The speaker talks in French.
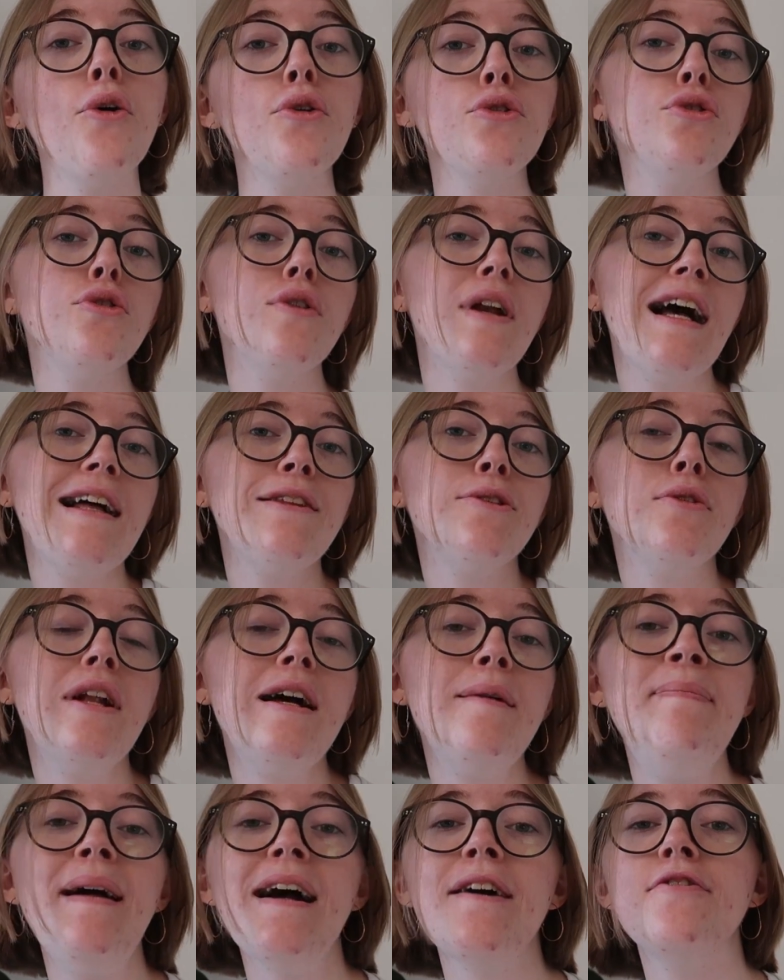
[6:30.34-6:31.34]
Au-delà de
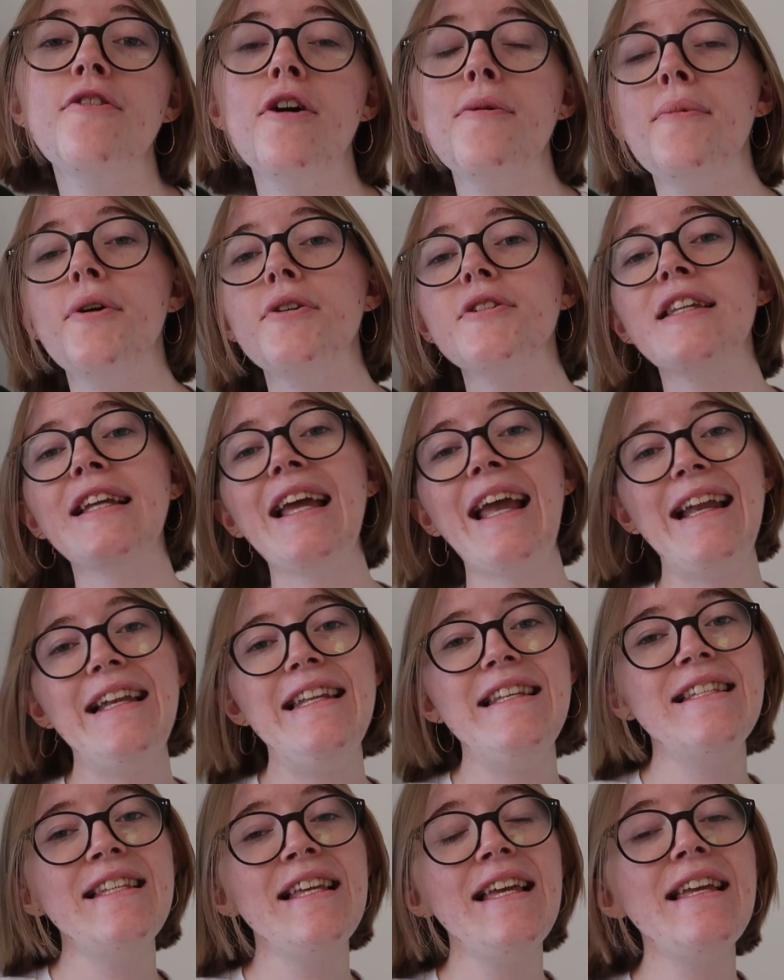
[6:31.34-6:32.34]
la performance
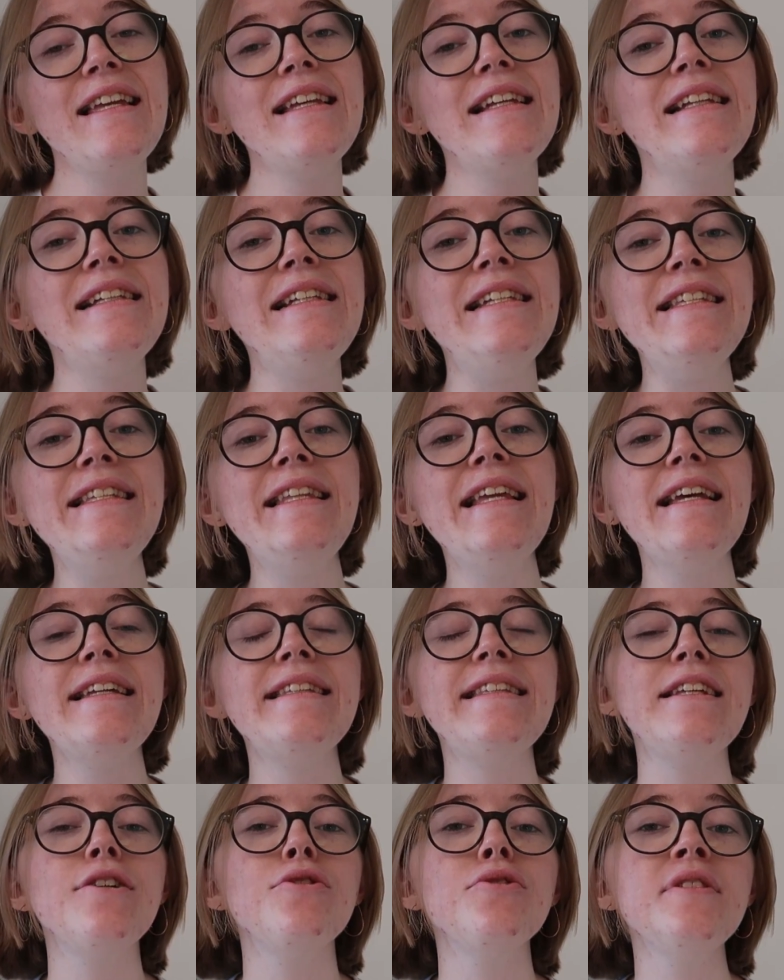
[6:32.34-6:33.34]
réalisée, l'idée
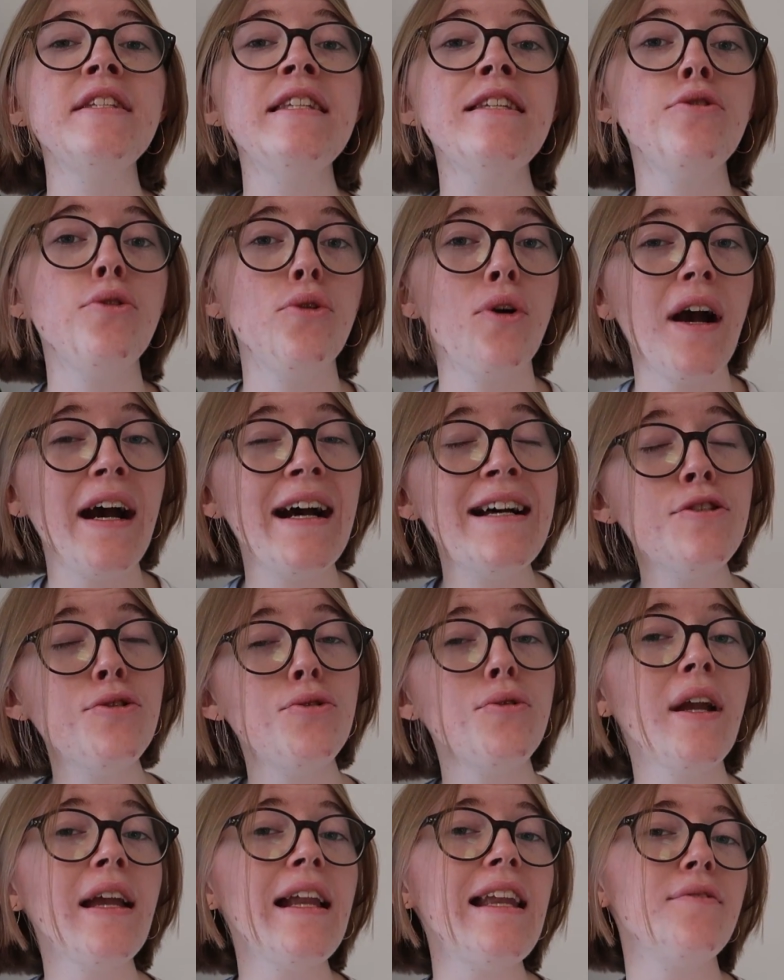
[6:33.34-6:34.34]
était aussi de
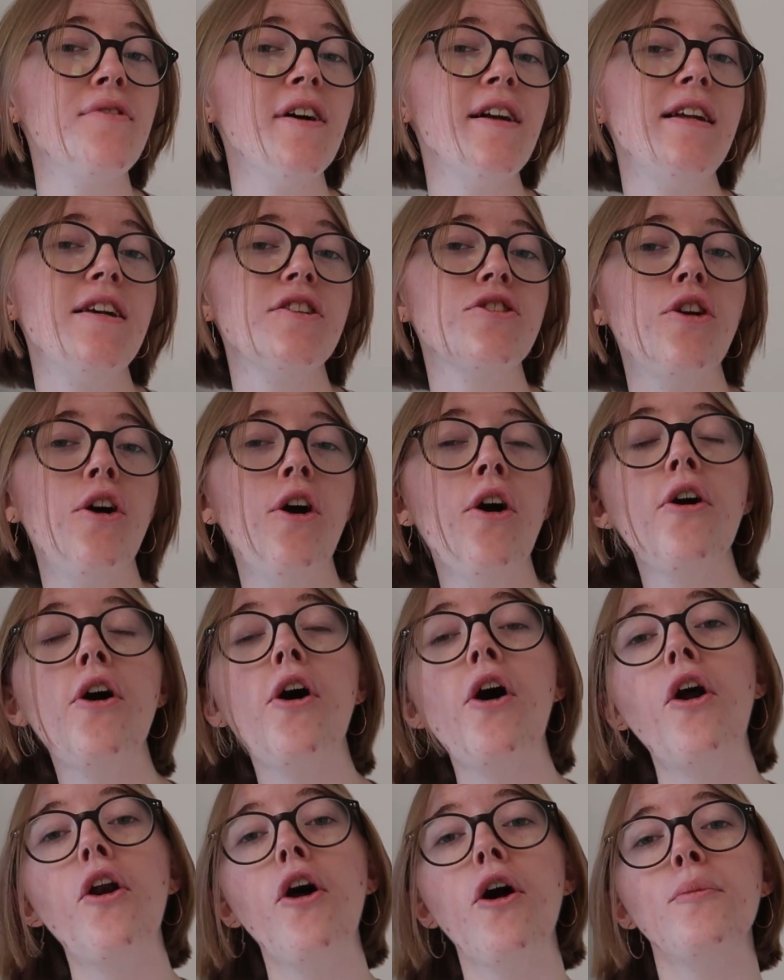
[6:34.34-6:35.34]
rassurer les voyageurs
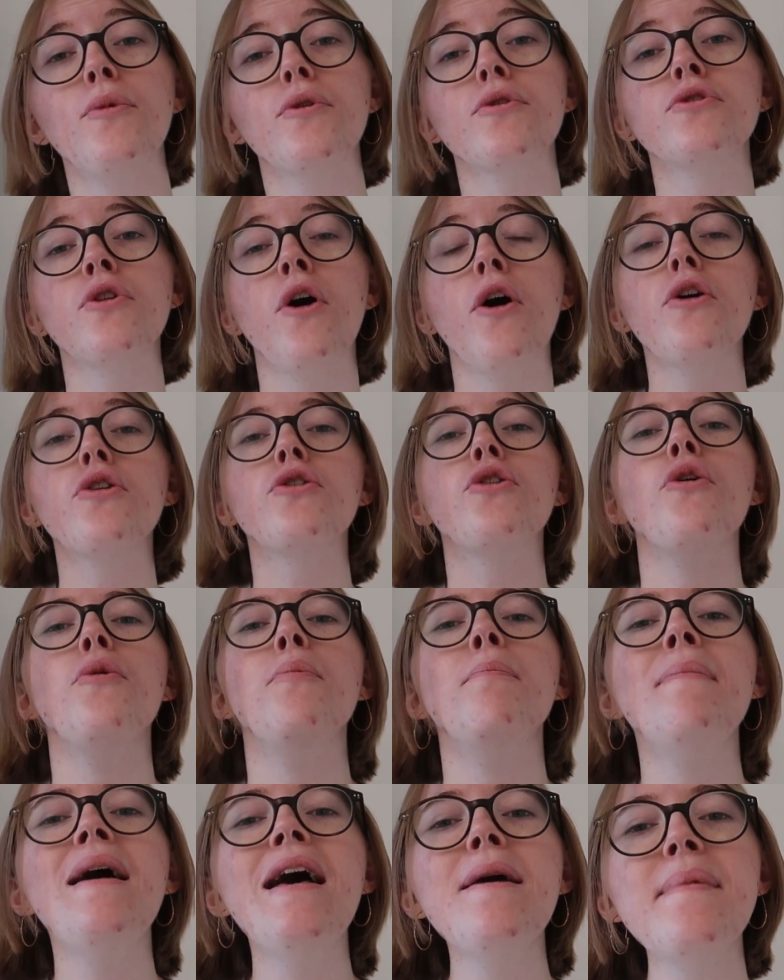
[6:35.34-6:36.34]
en leur montrant que
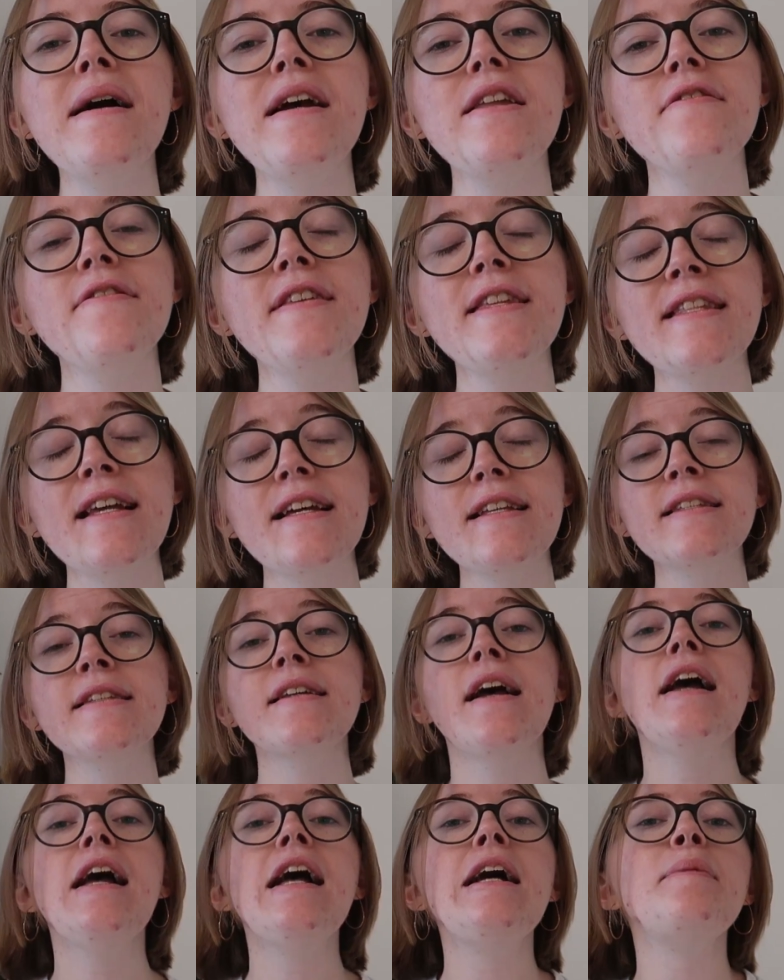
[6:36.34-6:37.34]
même à une
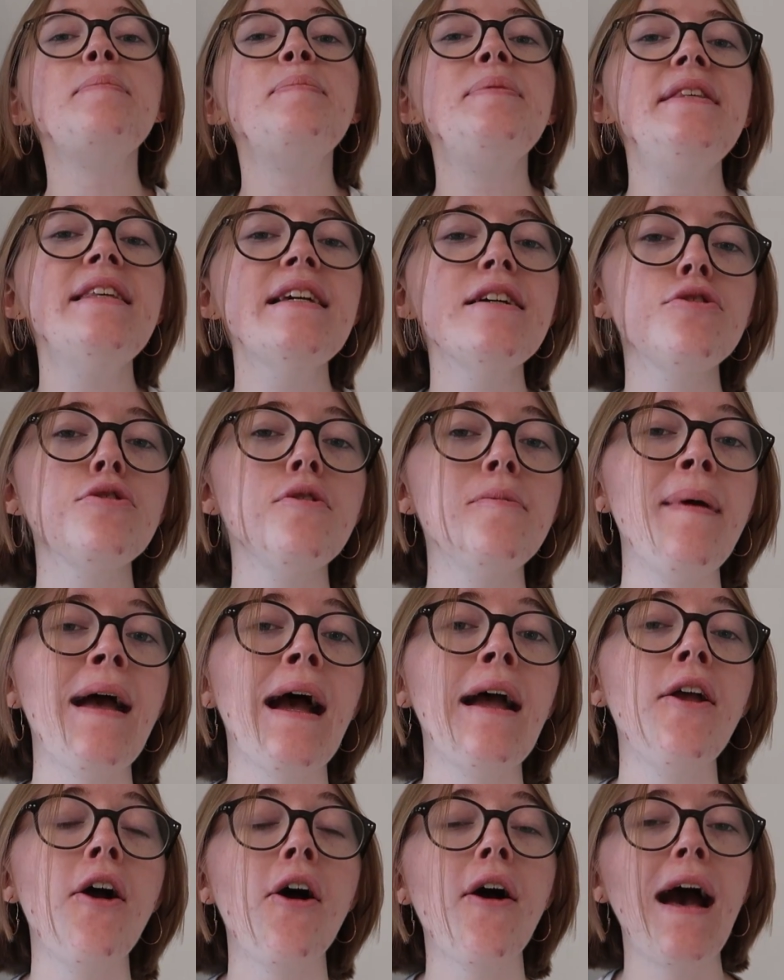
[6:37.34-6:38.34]
vitesse bien
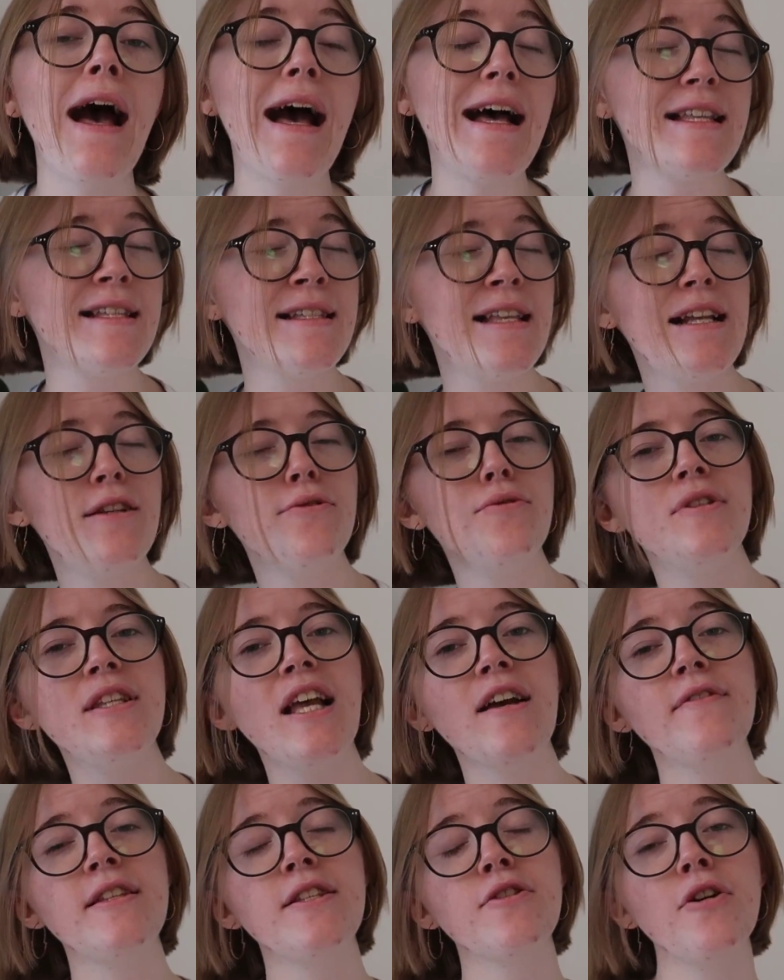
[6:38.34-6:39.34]
supérieure à celle du
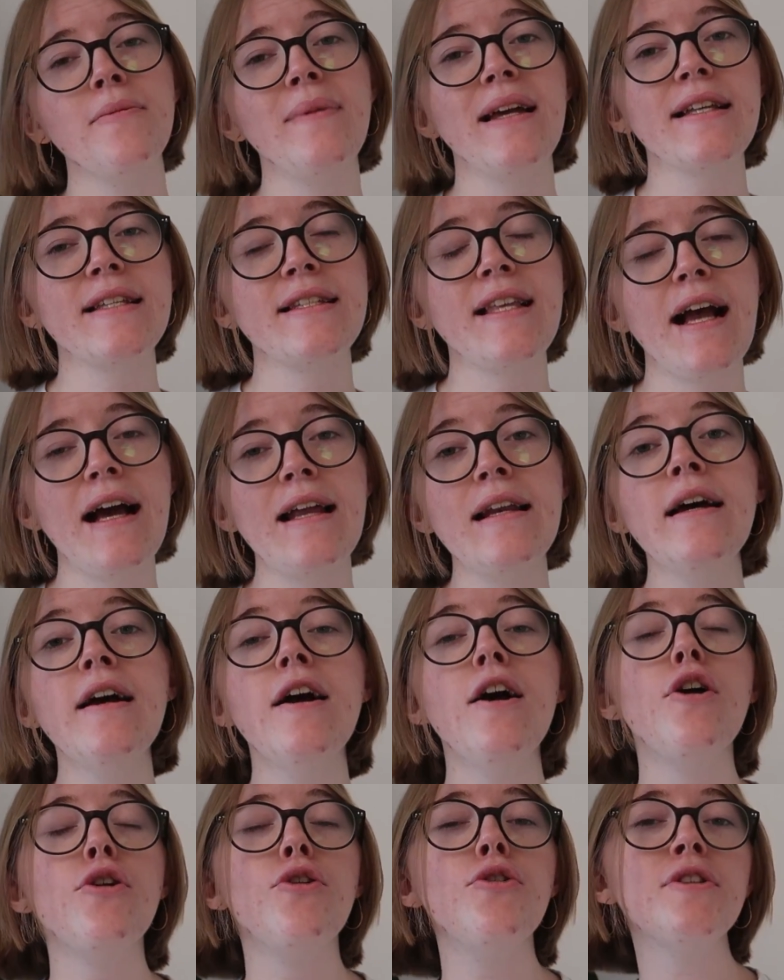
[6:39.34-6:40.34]
service commercial,
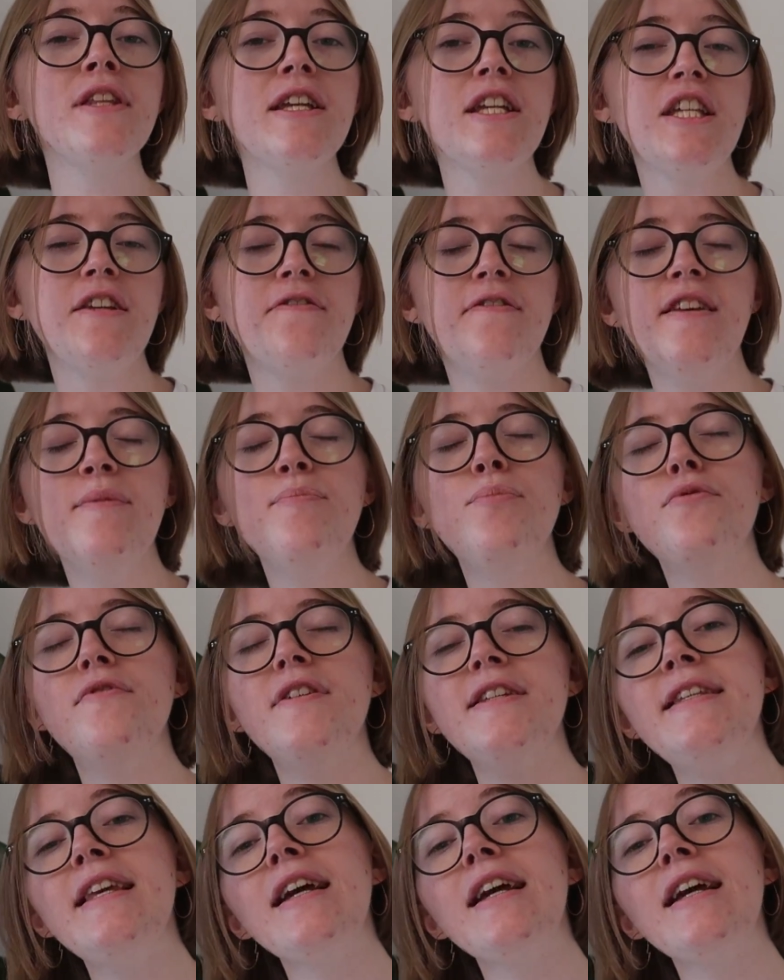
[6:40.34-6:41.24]
le TGV pouvait